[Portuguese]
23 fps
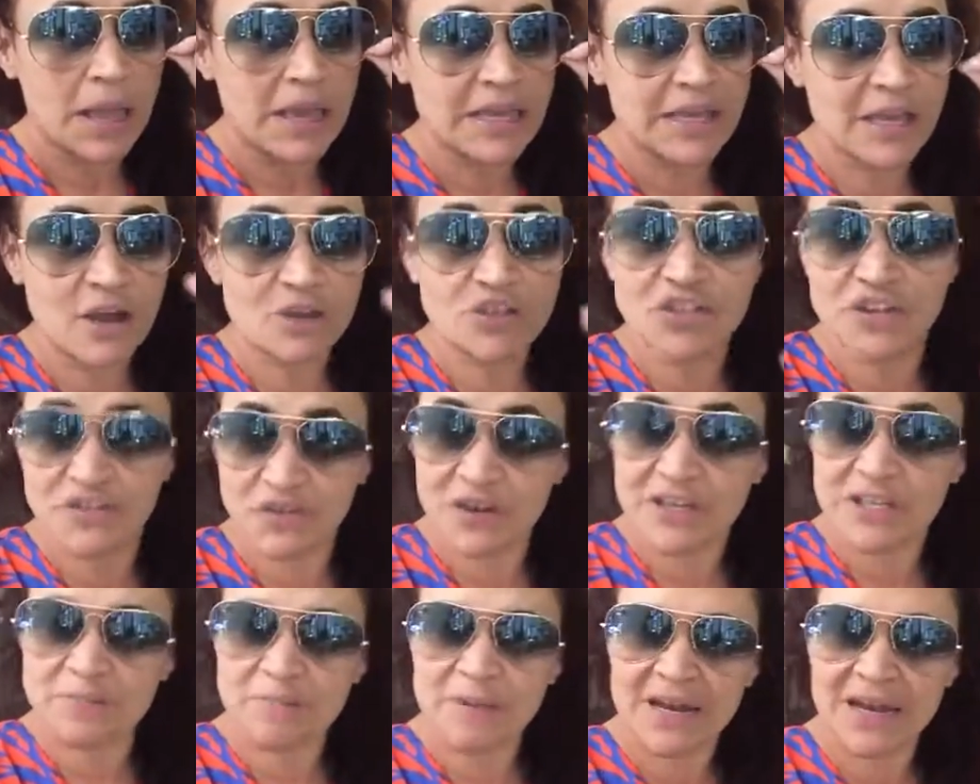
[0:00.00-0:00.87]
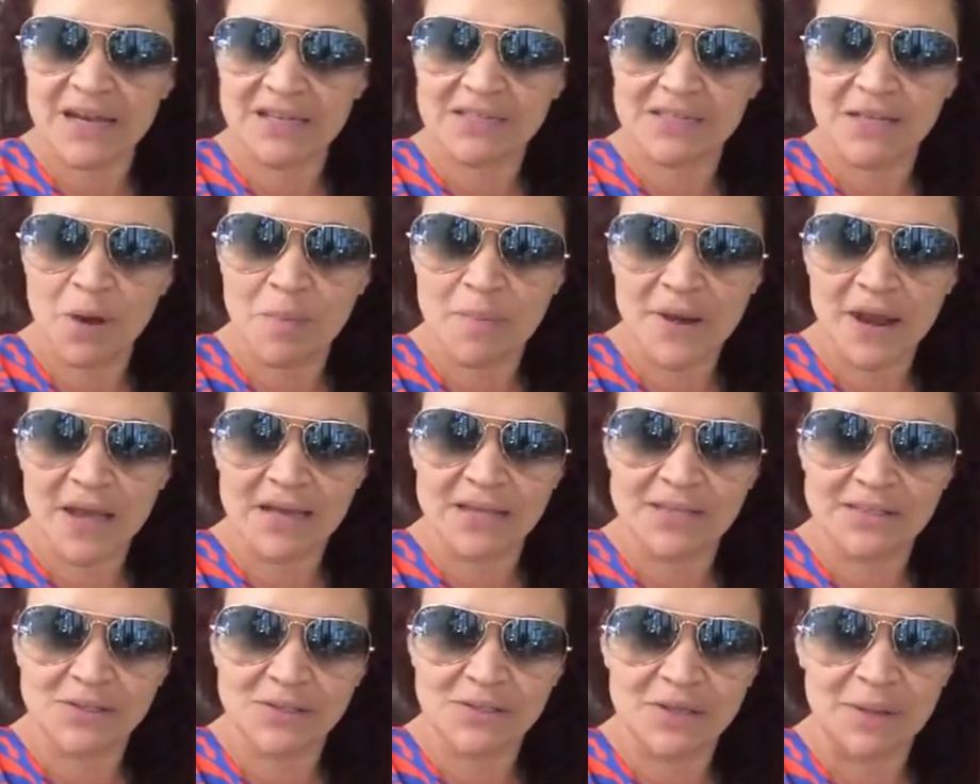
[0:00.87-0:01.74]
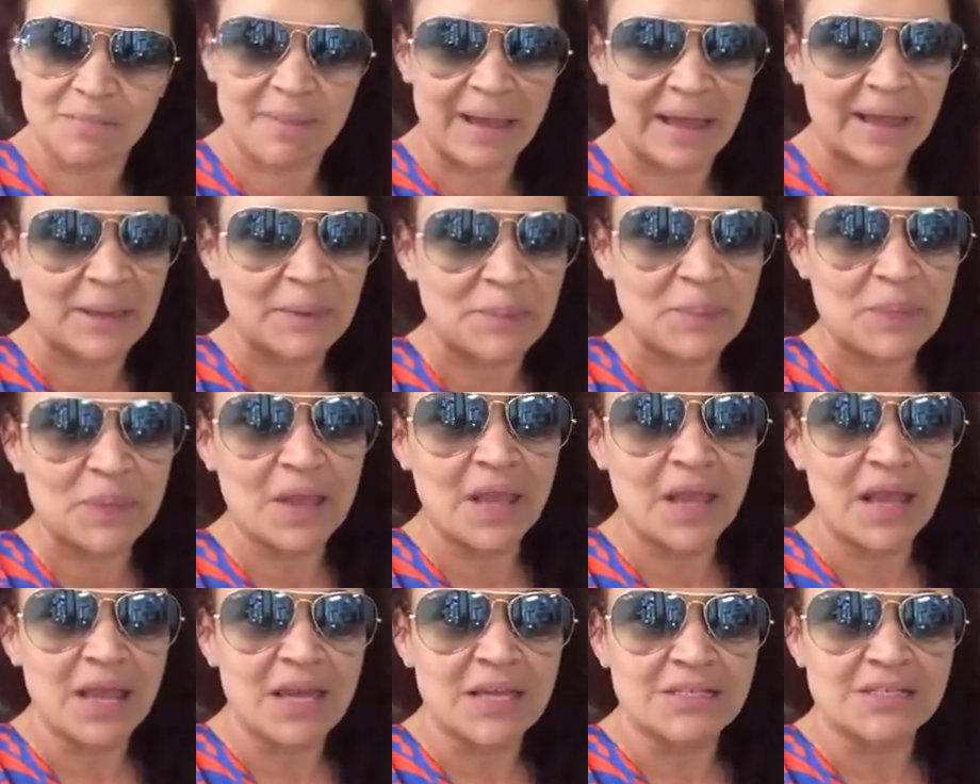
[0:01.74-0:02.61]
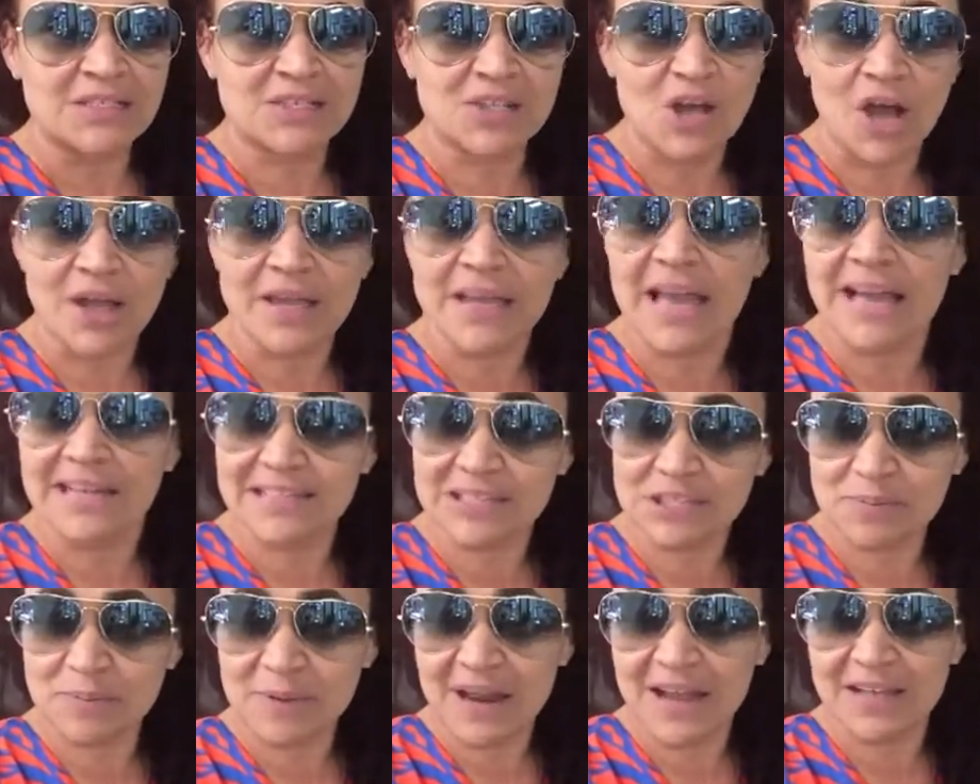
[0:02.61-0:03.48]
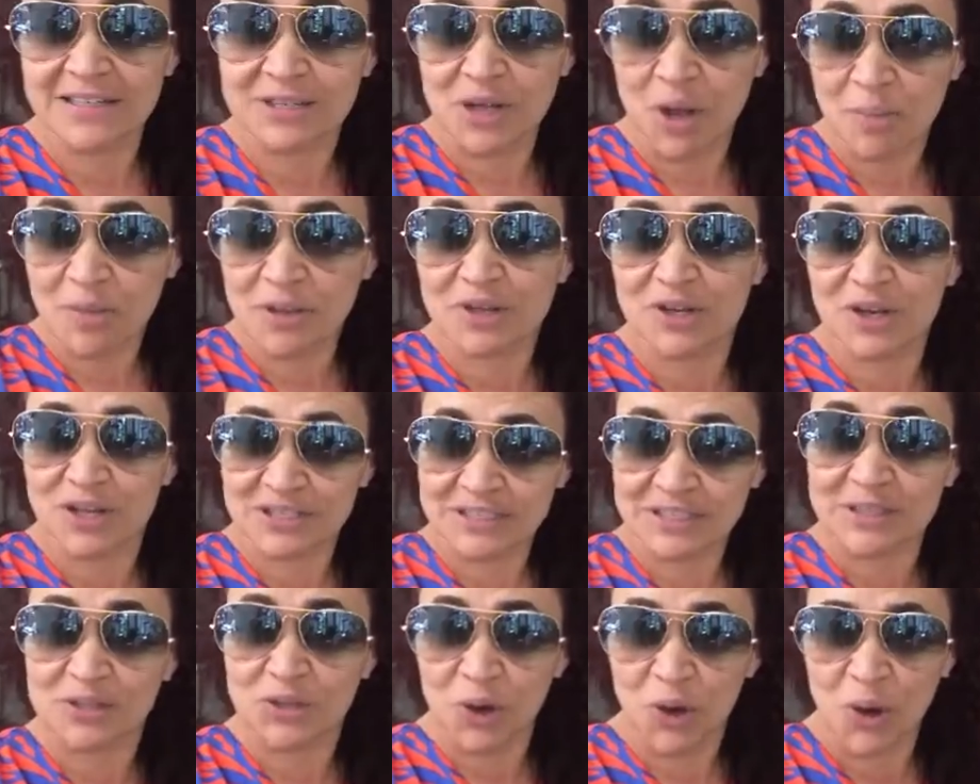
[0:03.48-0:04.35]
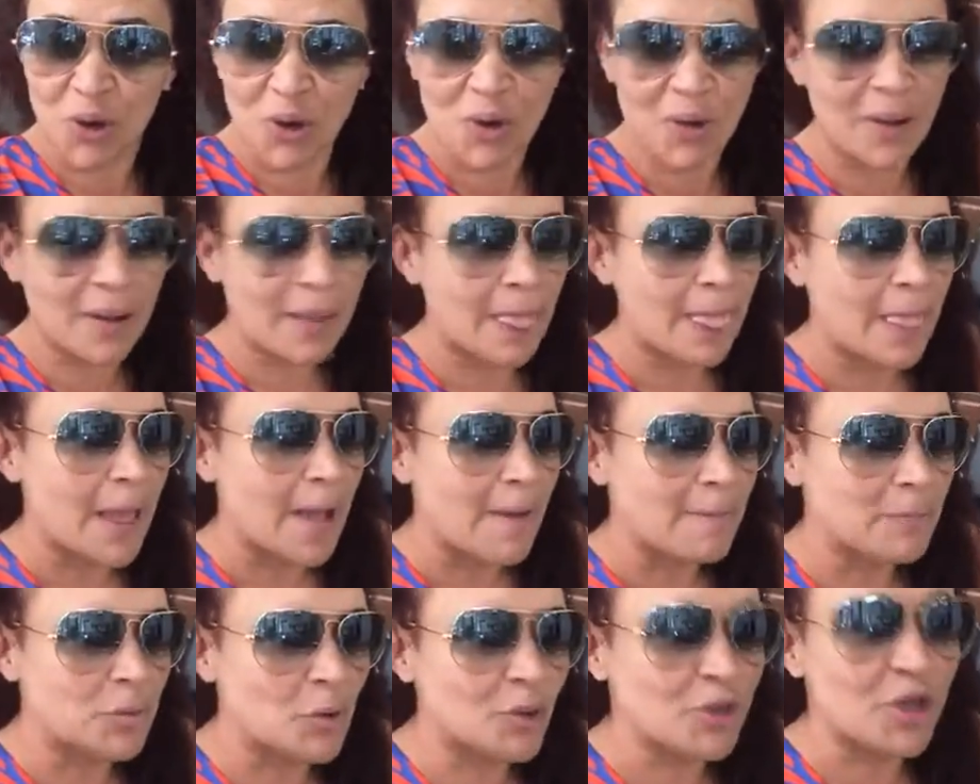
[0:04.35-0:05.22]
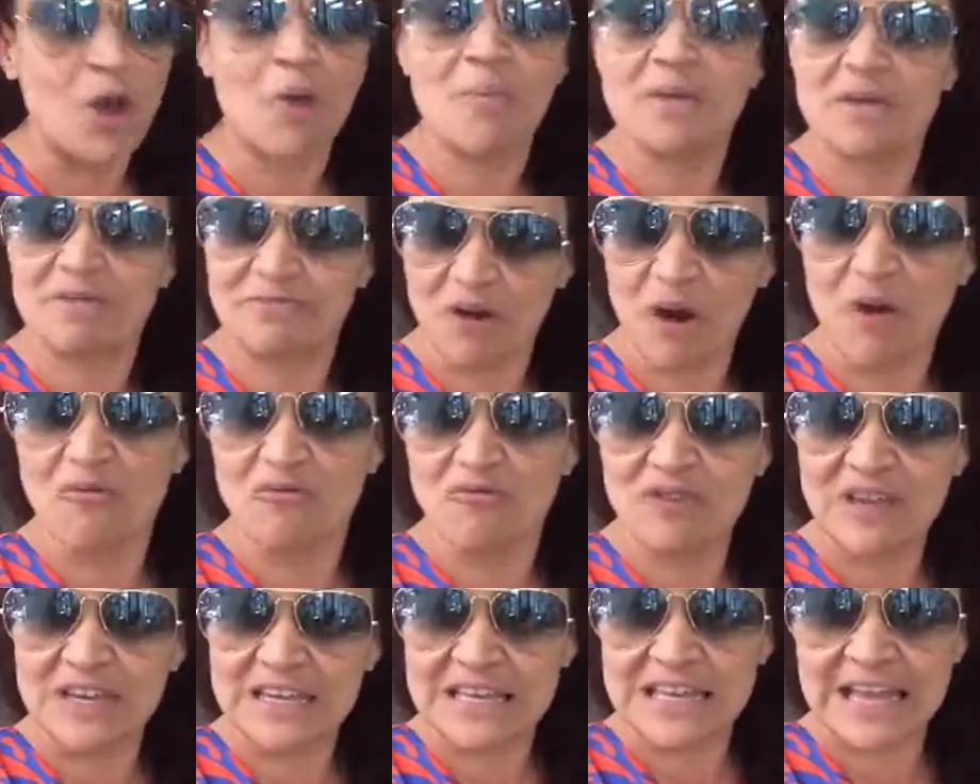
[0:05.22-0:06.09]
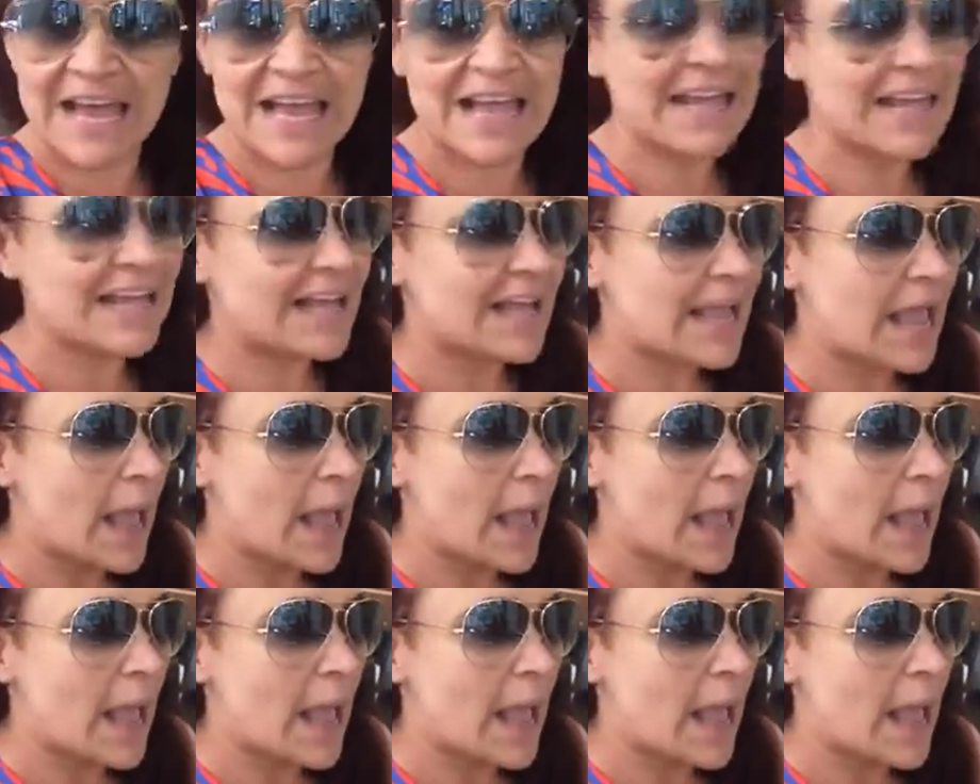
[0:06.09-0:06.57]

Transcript: E eu tive uma inspiração para isso também. Só que essa inspiração me trouxe dor, porque eu me envolvi, né?